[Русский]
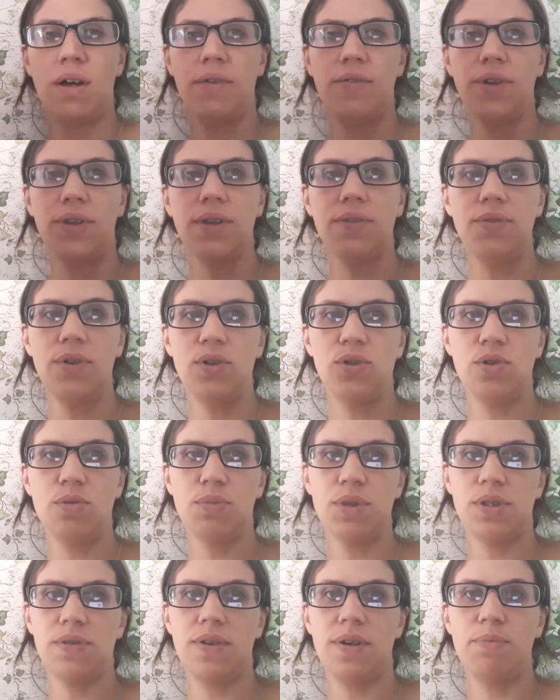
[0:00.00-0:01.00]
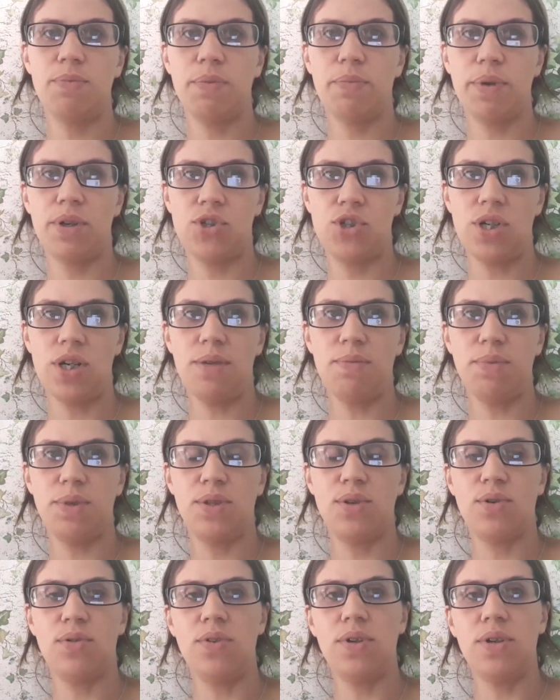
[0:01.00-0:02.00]
В этом видео мы с вами
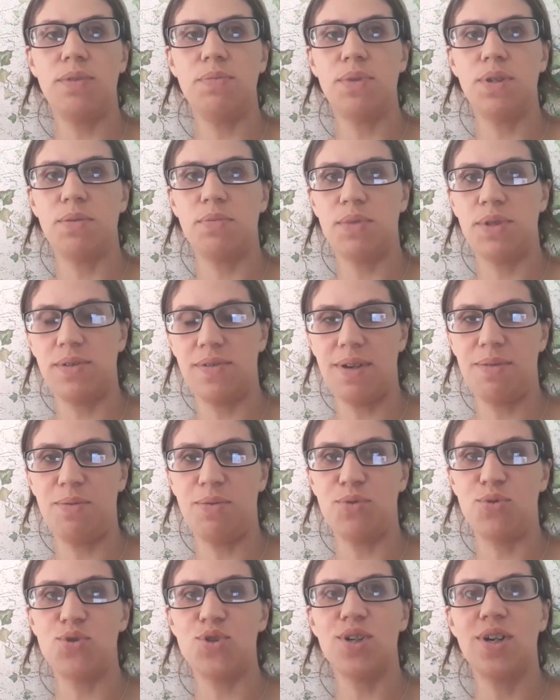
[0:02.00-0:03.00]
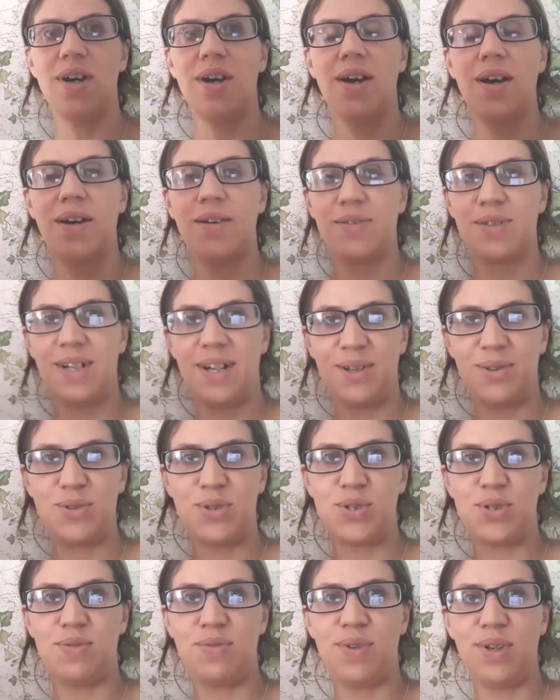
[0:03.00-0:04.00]
попрощаемся. Увидимся мы с вами уже в
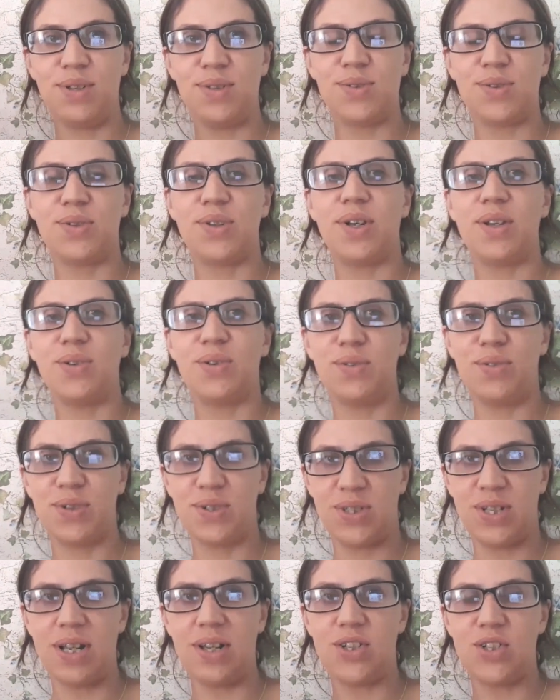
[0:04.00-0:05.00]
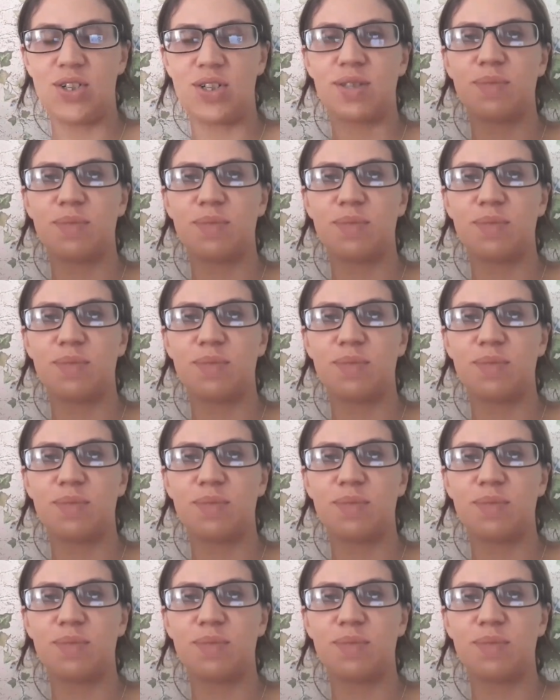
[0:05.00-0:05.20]
следующем видео. До новых встреч.